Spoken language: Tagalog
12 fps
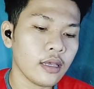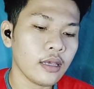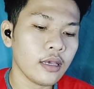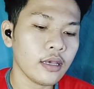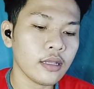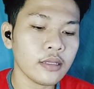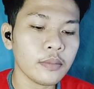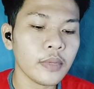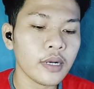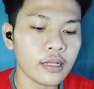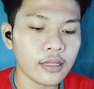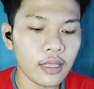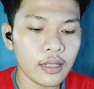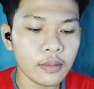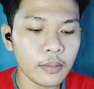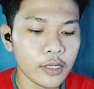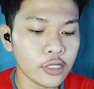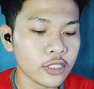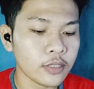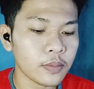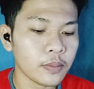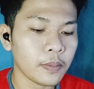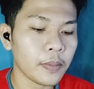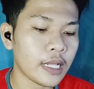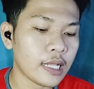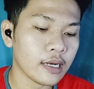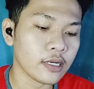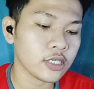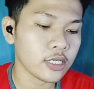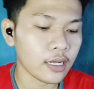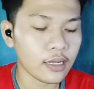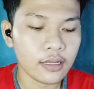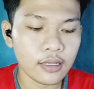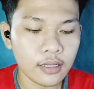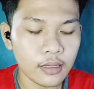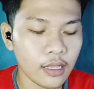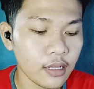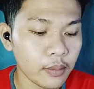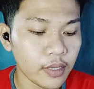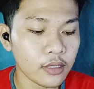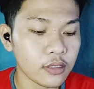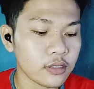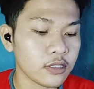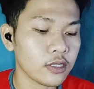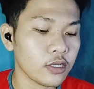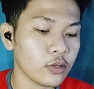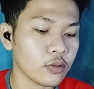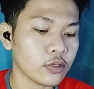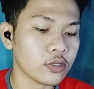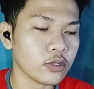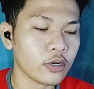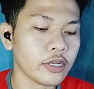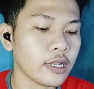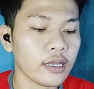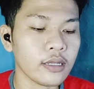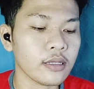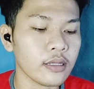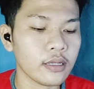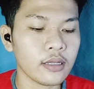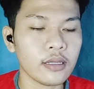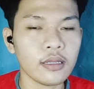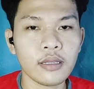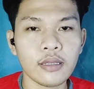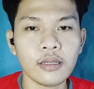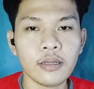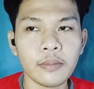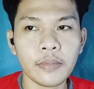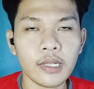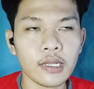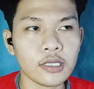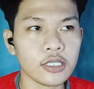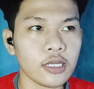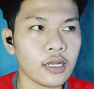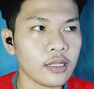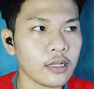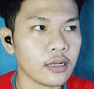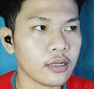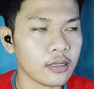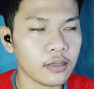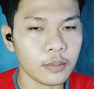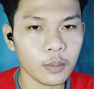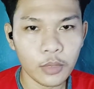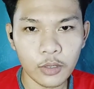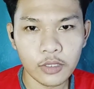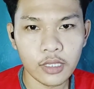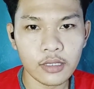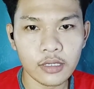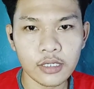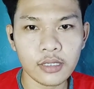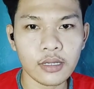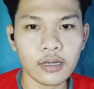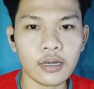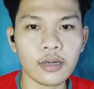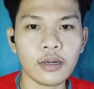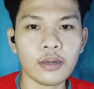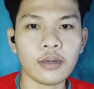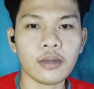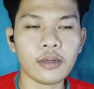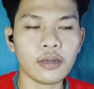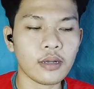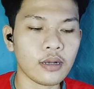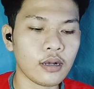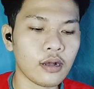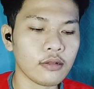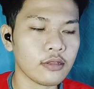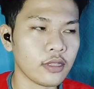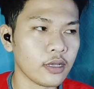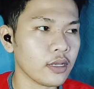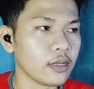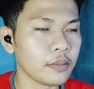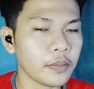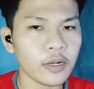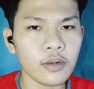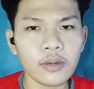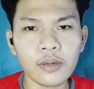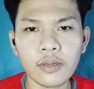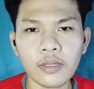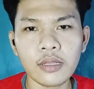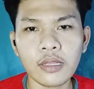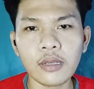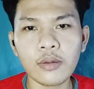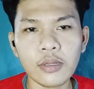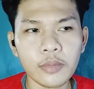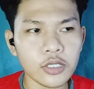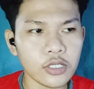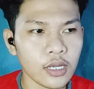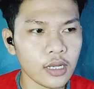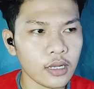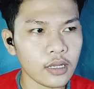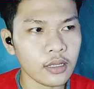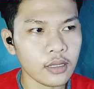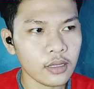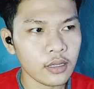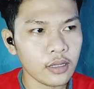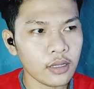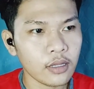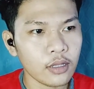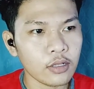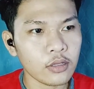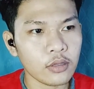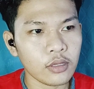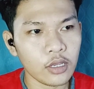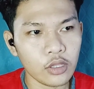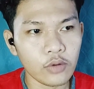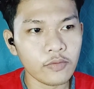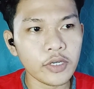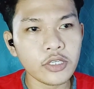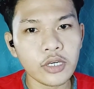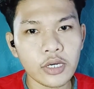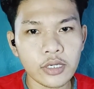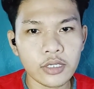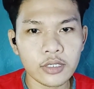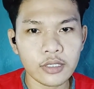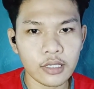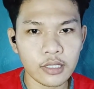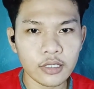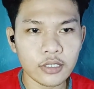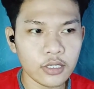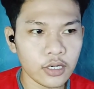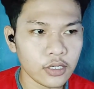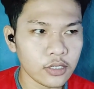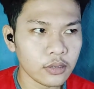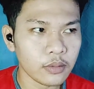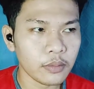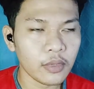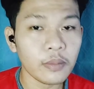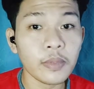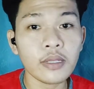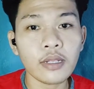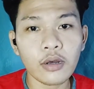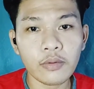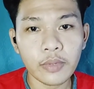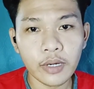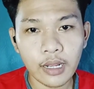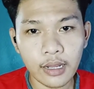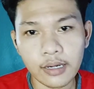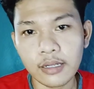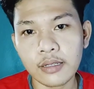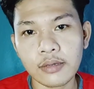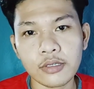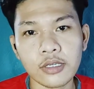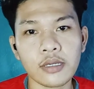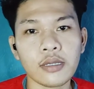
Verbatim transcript: And mag 10 months pa lang siya. 10 months use or 9 pa lang siya. Nag bloated na siya ng kaunti. Pero hindi ko naman siya in-overcharge, din-discharge. Maybe na-overcurrent ko siya.